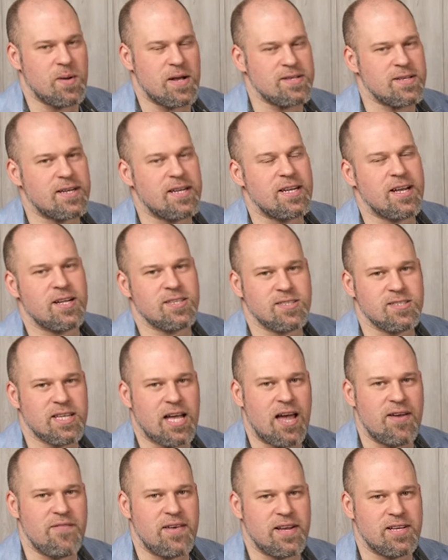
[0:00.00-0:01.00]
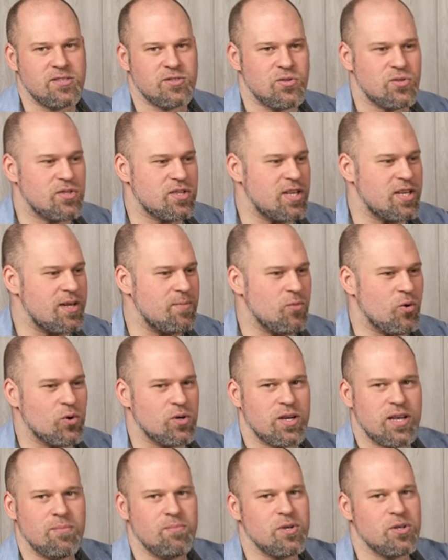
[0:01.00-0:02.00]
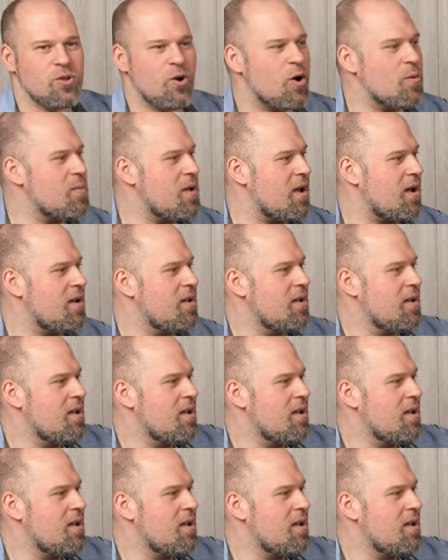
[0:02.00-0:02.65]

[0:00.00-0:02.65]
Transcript: besser klingen als ein Drei-Wege-System oder eben mit noch mehr.